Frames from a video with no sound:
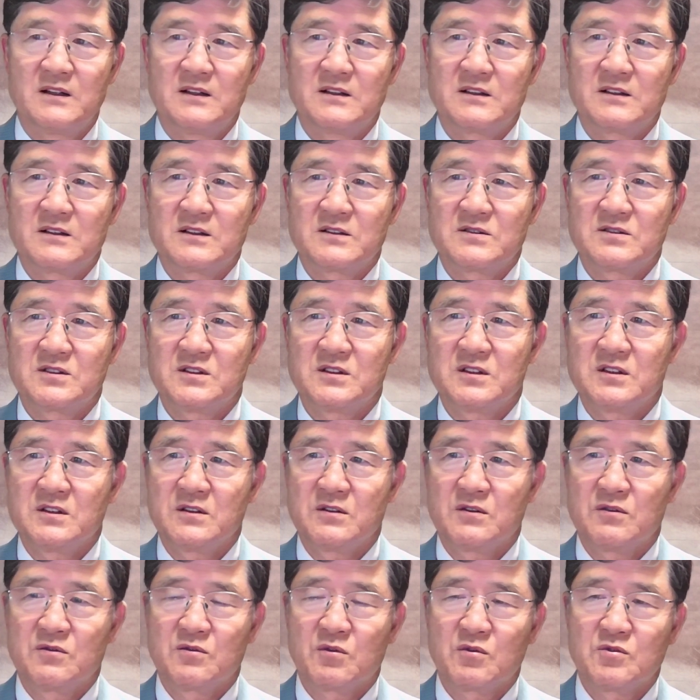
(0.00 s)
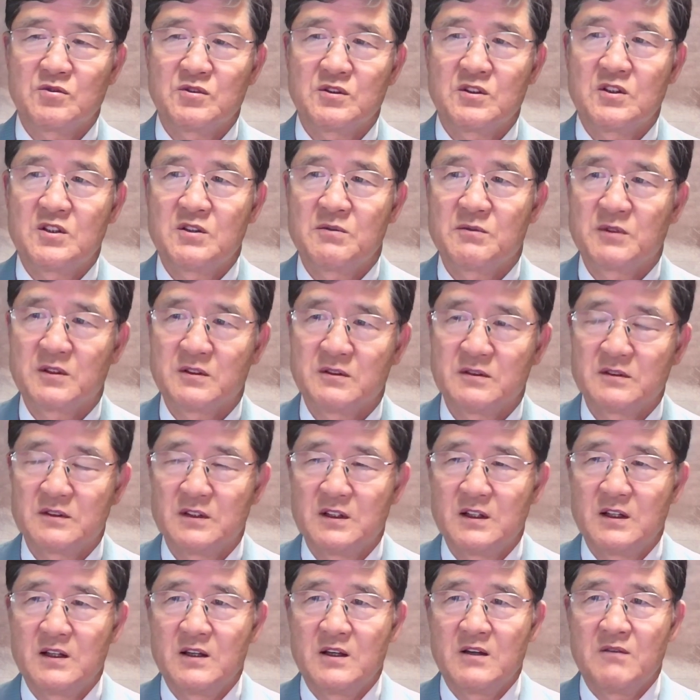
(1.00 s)
그래서 이 도시 이름을
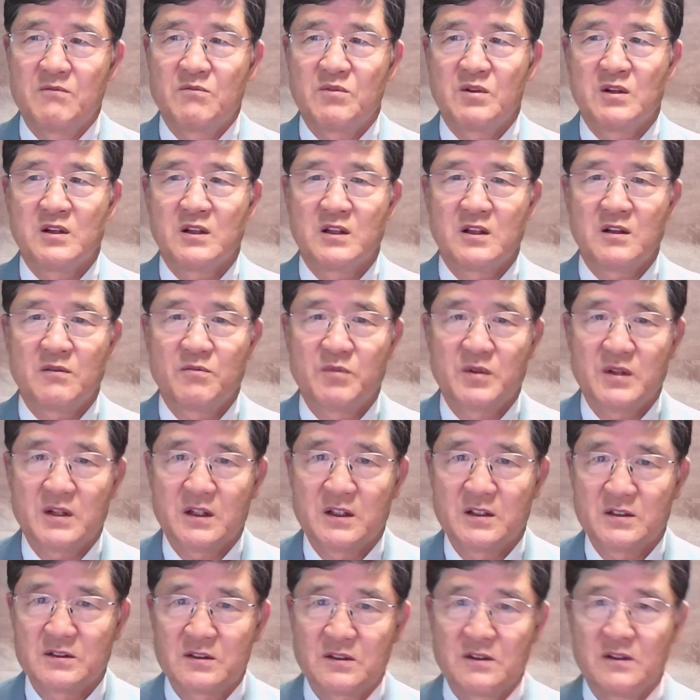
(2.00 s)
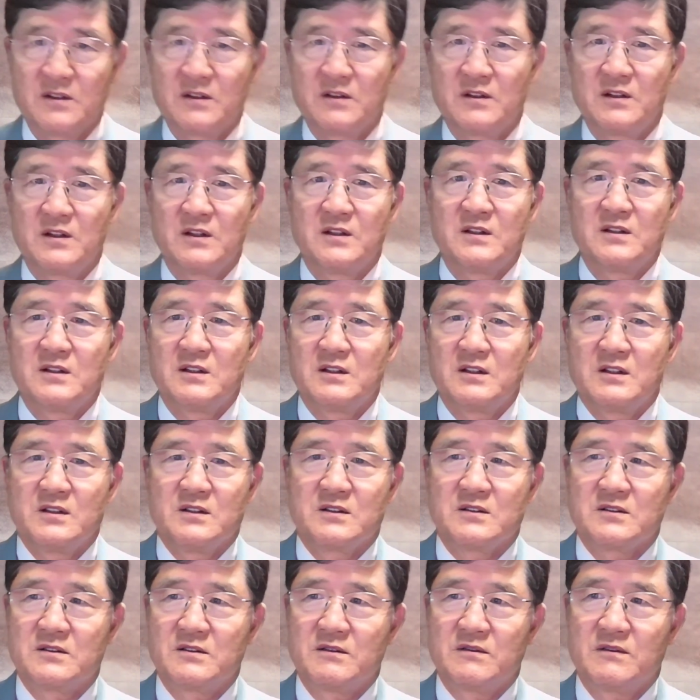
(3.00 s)
필라델피아에서
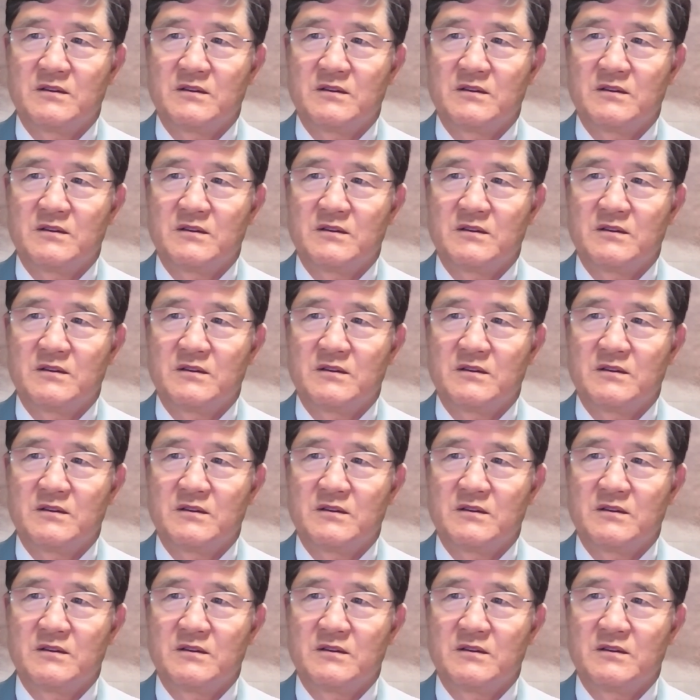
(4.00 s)
어,